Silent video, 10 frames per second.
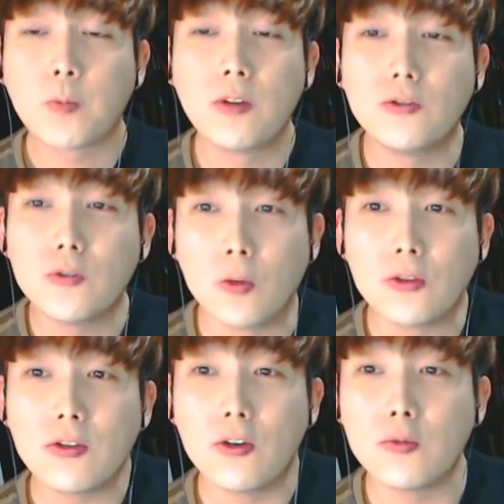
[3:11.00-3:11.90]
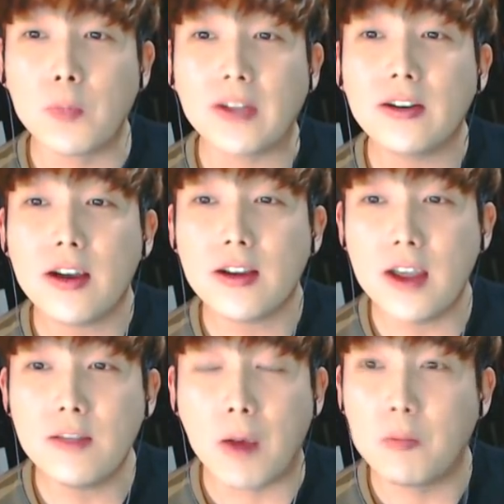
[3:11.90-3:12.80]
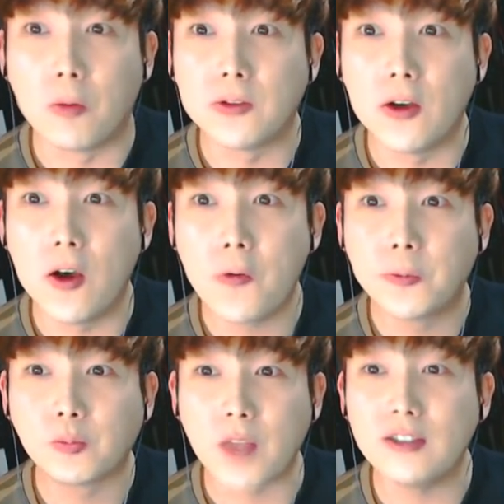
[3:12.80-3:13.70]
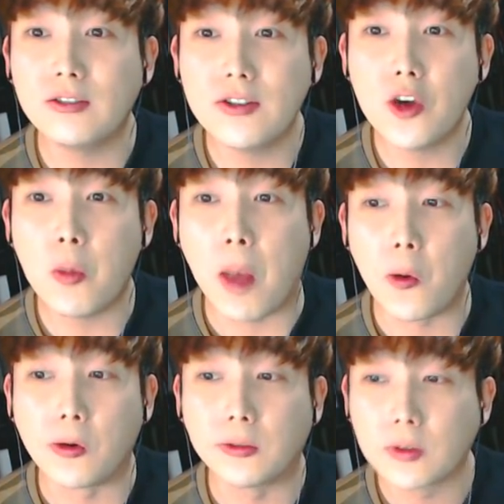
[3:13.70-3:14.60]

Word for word: 이거 좀어떻게 여러분 바삭하게 하는 방법 없어요. 다시 튀기는 거 말고.